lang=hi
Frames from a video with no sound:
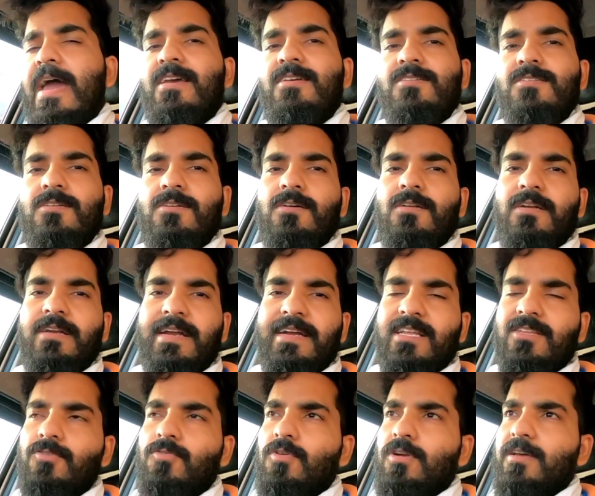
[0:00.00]
आयशर
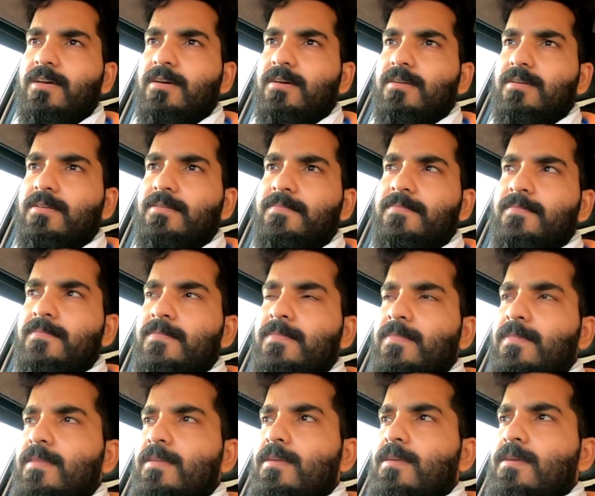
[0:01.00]
रेटिन को लेकर
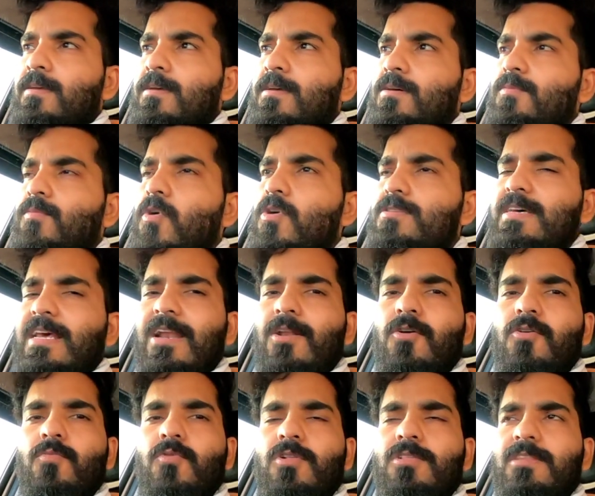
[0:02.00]
बहुत सारे
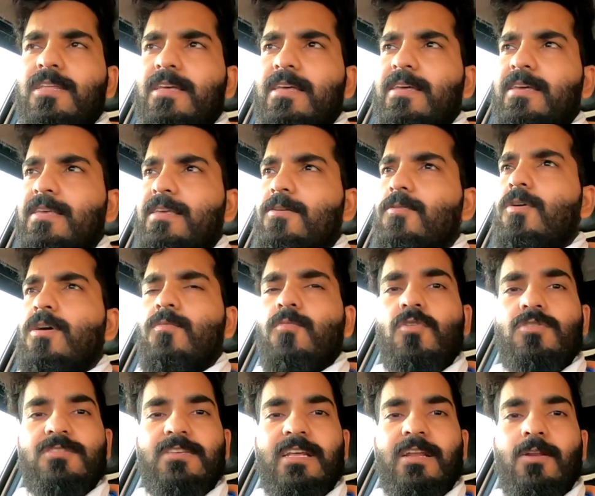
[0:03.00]
लोग बोलते हैं कि और
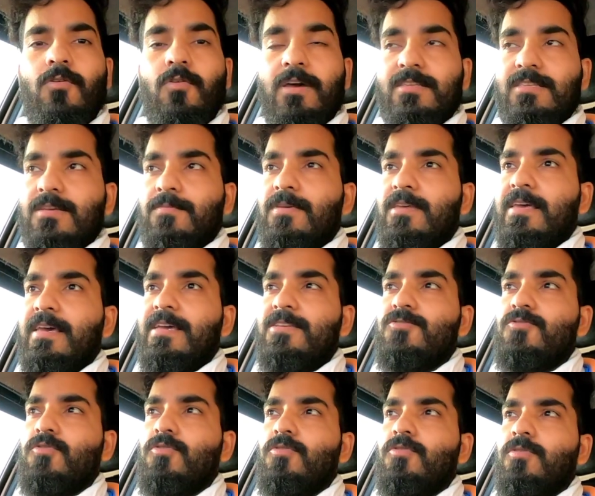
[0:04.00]
बहुत सारे लोग ऐसे भी हैं
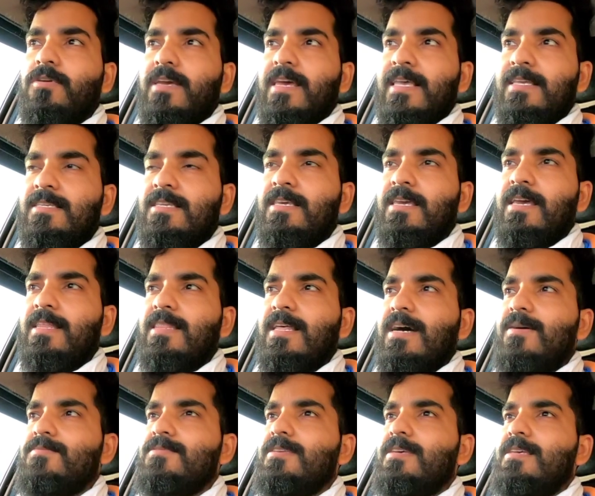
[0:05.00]
जो एसी के
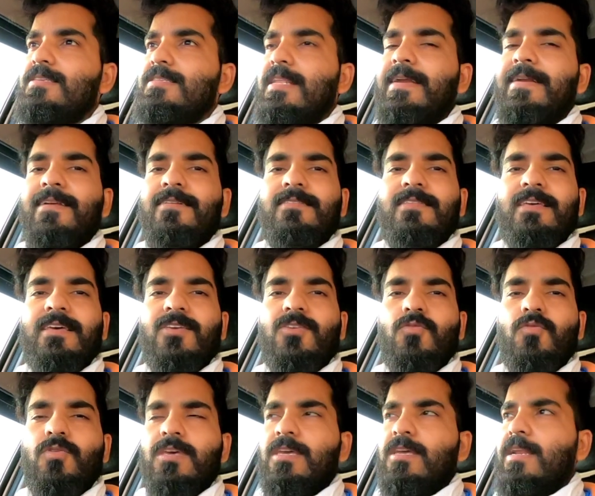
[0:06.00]
नाम से इसलिए डरते हैं
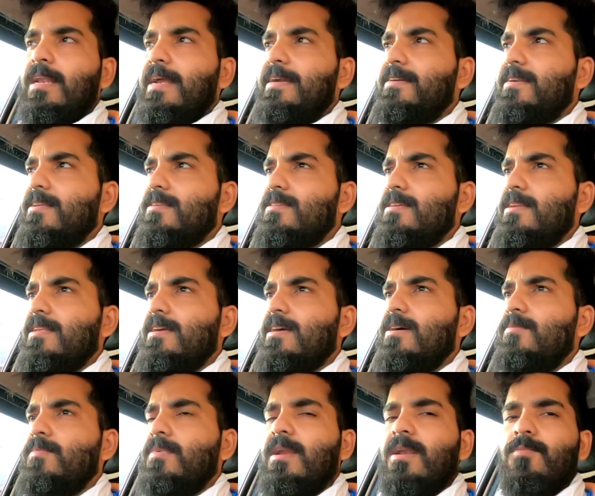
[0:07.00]
क्योंकि इलेक्ट्रिसिटी
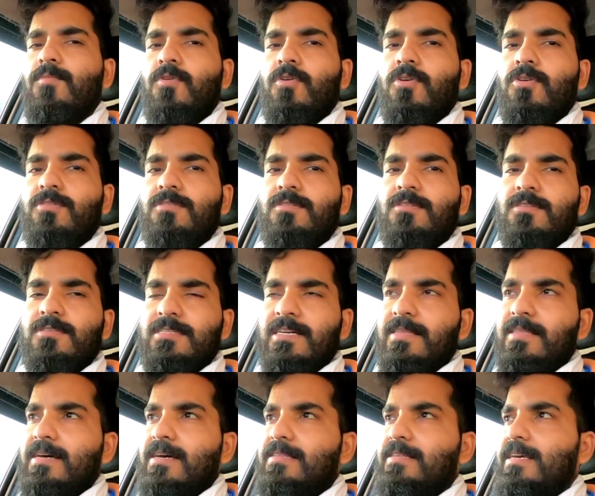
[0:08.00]
का बिल बहुत
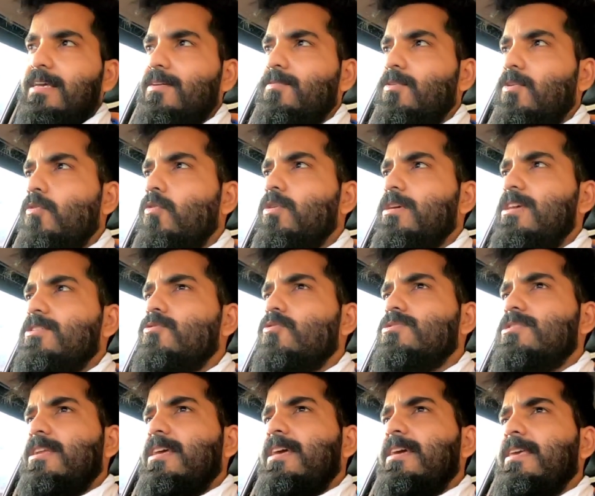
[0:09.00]
ज़्यादा आता है लोग ये
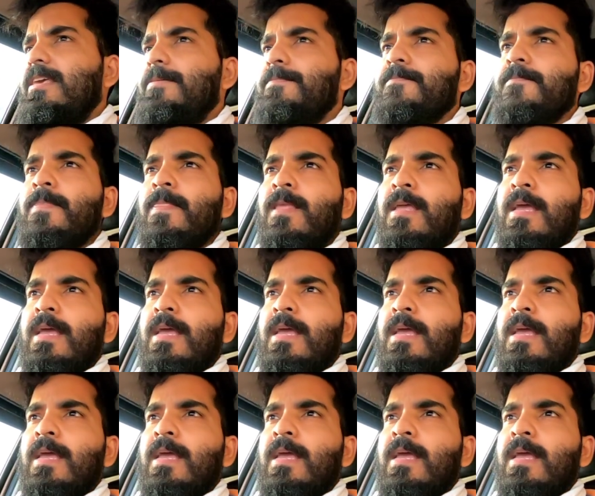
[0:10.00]
सोच रहे हैं कि